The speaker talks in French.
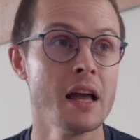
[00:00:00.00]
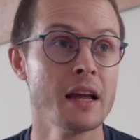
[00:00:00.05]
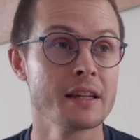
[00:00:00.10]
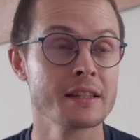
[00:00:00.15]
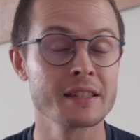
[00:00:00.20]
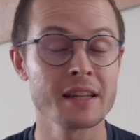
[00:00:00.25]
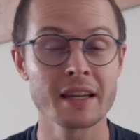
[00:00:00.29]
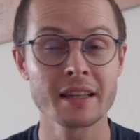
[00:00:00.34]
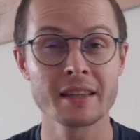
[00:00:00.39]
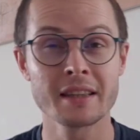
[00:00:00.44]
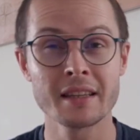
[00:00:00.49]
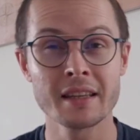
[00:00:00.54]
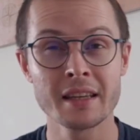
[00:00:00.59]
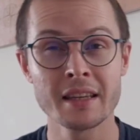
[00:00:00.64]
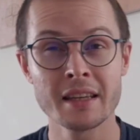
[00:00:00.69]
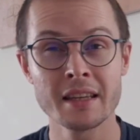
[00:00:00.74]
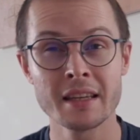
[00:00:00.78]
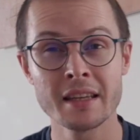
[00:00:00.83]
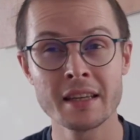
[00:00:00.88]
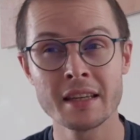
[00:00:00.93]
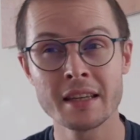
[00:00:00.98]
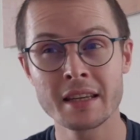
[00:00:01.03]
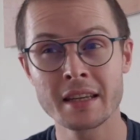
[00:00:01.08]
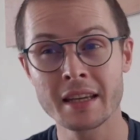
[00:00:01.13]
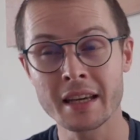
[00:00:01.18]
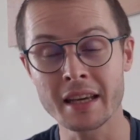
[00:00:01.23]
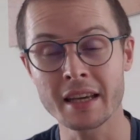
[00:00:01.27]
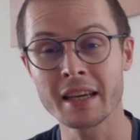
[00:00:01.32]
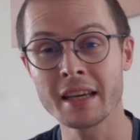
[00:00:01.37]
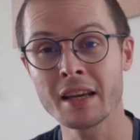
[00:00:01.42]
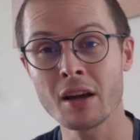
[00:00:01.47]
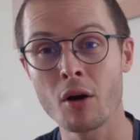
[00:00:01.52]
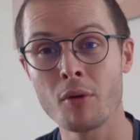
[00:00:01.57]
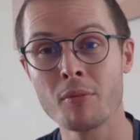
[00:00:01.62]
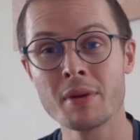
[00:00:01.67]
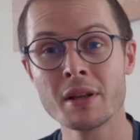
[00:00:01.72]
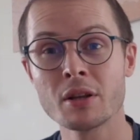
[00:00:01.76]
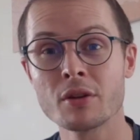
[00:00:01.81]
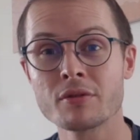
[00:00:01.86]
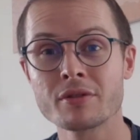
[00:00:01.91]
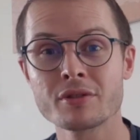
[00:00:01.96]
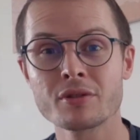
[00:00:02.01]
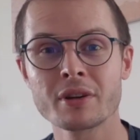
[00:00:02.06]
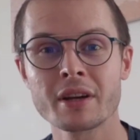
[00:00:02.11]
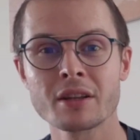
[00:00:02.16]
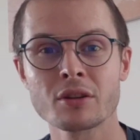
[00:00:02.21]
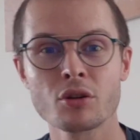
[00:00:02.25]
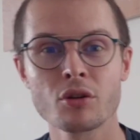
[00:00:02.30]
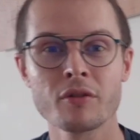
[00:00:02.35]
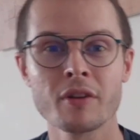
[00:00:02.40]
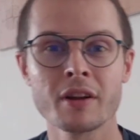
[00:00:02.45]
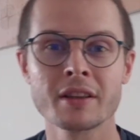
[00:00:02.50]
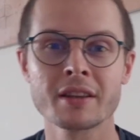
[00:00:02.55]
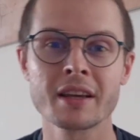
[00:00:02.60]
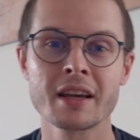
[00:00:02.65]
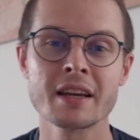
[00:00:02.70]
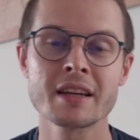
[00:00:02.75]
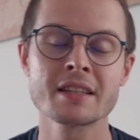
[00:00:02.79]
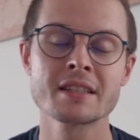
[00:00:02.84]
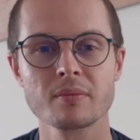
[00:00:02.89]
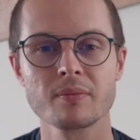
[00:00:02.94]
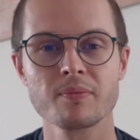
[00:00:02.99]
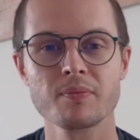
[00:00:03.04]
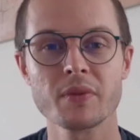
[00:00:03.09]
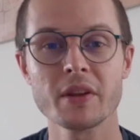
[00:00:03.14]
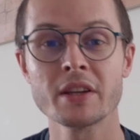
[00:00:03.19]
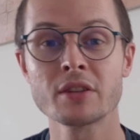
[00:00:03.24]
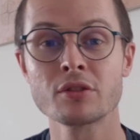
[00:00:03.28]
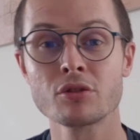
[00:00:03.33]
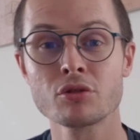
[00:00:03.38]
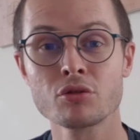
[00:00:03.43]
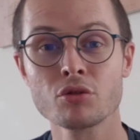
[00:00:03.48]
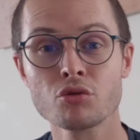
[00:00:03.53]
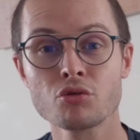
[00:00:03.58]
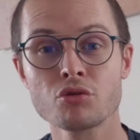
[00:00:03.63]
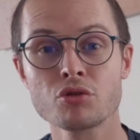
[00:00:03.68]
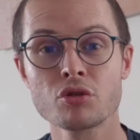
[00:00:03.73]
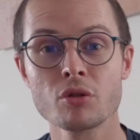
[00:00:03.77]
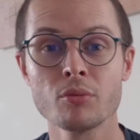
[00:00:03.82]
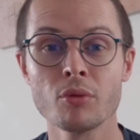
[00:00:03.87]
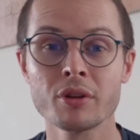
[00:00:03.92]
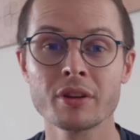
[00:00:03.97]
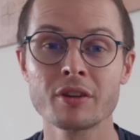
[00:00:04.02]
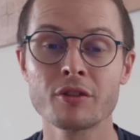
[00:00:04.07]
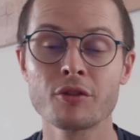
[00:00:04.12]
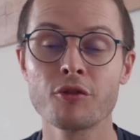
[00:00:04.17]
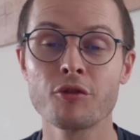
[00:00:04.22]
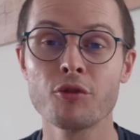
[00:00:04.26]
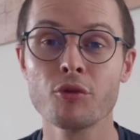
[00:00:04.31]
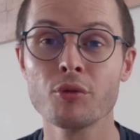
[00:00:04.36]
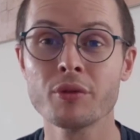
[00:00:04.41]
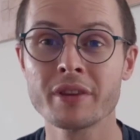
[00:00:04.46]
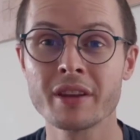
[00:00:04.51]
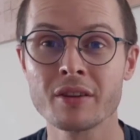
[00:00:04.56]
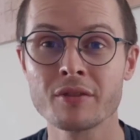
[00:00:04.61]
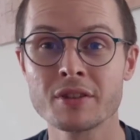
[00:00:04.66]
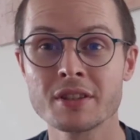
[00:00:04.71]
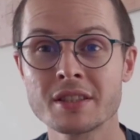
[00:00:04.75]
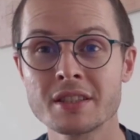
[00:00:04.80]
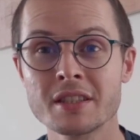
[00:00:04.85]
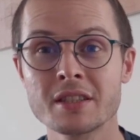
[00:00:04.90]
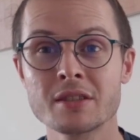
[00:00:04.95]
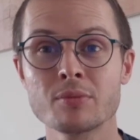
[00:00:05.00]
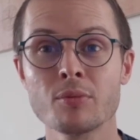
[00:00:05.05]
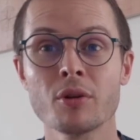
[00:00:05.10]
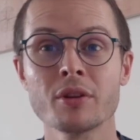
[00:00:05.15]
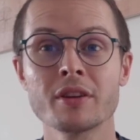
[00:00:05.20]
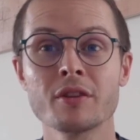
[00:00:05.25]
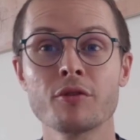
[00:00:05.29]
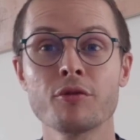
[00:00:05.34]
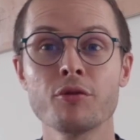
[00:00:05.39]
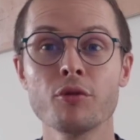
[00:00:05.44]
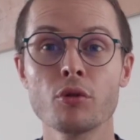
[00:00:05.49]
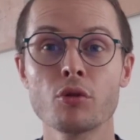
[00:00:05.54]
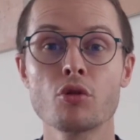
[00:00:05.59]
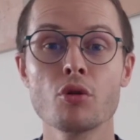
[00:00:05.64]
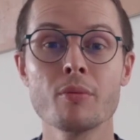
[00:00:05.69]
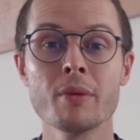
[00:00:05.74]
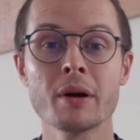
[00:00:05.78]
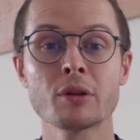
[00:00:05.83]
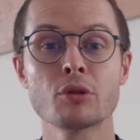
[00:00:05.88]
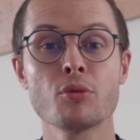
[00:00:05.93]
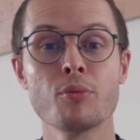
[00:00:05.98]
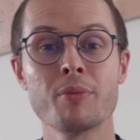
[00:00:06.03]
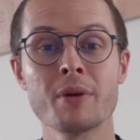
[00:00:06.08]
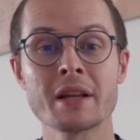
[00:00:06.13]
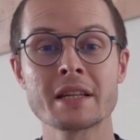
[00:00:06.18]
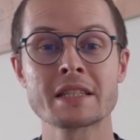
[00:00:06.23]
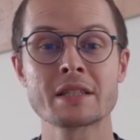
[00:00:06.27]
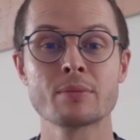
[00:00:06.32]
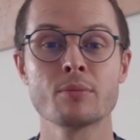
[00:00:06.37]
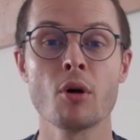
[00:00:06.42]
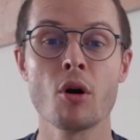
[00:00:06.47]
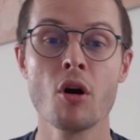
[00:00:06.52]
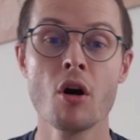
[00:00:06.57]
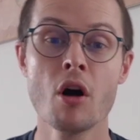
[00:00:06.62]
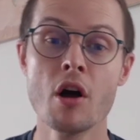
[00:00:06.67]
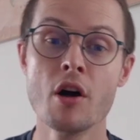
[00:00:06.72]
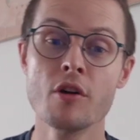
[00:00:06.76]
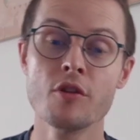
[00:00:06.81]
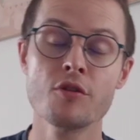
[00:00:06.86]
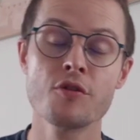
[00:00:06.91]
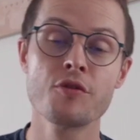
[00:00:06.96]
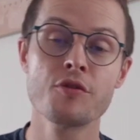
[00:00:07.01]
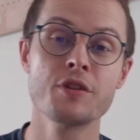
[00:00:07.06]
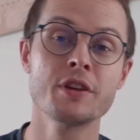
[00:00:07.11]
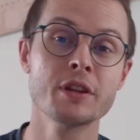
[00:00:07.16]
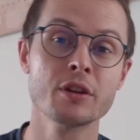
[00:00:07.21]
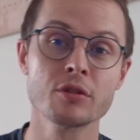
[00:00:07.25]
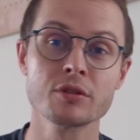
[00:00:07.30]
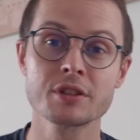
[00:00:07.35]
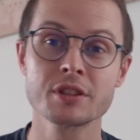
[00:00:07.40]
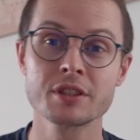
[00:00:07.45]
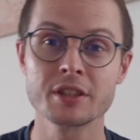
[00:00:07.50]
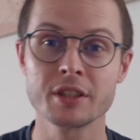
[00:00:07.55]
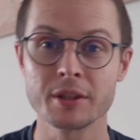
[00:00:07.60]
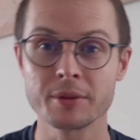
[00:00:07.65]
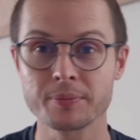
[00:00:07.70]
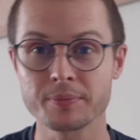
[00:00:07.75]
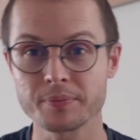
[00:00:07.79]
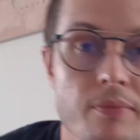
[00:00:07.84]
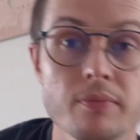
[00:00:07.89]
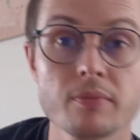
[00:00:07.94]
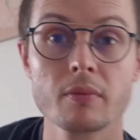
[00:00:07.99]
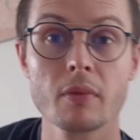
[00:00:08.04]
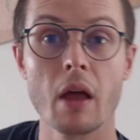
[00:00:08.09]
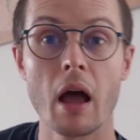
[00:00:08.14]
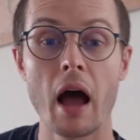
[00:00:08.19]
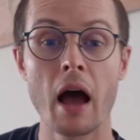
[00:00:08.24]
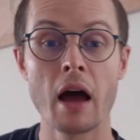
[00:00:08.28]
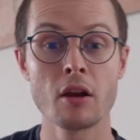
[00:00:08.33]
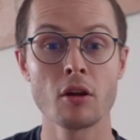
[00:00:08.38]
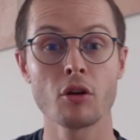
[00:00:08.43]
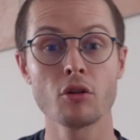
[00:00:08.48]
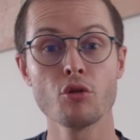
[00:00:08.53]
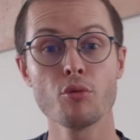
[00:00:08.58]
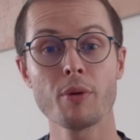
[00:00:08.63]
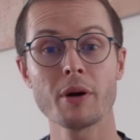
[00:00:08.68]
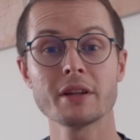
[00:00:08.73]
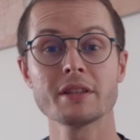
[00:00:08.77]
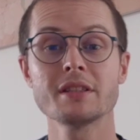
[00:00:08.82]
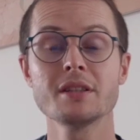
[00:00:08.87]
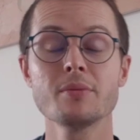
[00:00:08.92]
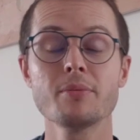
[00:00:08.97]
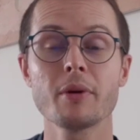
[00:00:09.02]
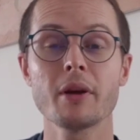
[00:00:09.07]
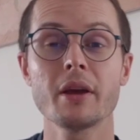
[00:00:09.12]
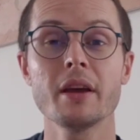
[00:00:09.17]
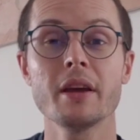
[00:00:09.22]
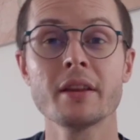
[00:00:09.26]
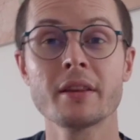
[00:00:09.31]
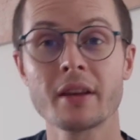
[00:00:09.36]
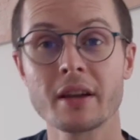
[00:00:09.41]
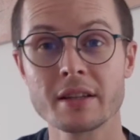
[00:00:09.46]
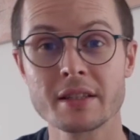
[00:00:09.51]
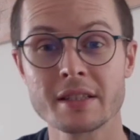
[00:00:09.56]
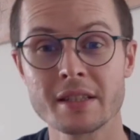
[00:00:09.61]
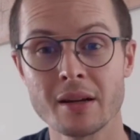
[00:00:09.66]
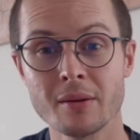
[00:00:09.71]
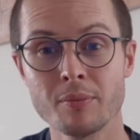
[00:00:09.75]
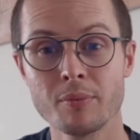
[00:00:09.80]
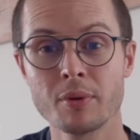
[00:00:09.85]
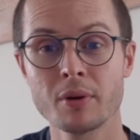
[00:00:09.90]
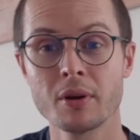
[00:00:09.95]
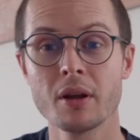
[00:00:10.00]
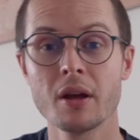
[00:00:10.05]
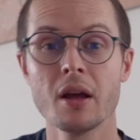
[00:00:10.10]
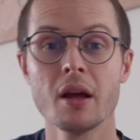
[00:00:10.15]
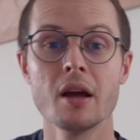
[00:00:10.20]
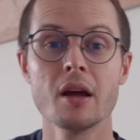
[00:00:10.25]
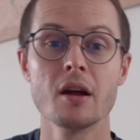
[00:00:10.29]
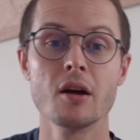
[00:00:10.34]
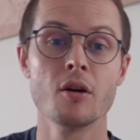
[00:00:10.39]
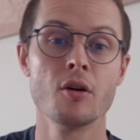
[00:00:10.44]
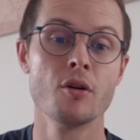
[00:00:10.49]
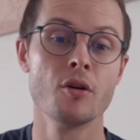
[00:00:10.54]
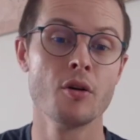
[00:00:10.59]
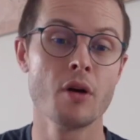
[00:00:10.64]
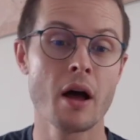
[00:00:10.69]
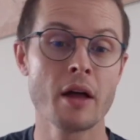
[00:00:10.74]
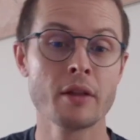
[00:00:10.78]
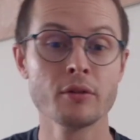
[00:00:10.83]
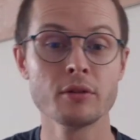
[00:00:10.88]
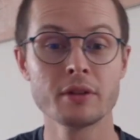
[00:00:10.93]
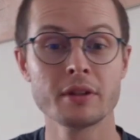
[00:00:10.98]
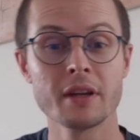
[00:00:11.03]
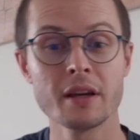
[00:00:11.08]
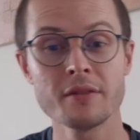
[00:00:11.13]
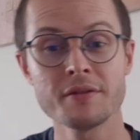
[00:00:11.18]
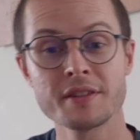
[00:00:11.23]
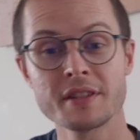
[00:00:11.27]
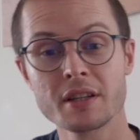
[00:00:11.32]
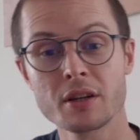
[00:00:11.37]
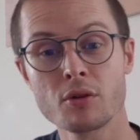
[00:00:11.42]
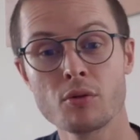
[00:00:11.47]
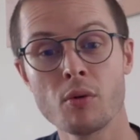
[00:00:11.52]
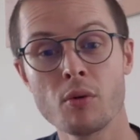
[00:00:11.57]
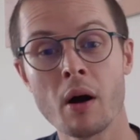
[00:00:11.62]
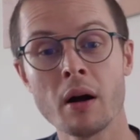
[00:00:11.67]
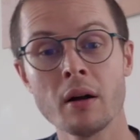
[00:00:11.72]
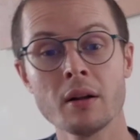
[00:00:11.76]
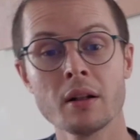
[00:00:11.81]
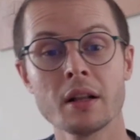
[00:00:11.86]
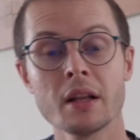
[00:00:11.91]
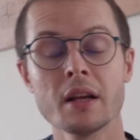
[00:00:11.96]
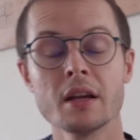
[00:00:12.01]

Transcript: Ça a été créé en 1993 et ce sont justement des fonds d'investissement, des fonds communs de placement financier. Alors, le principe est très simple. Euh, un ETF, c'est quoi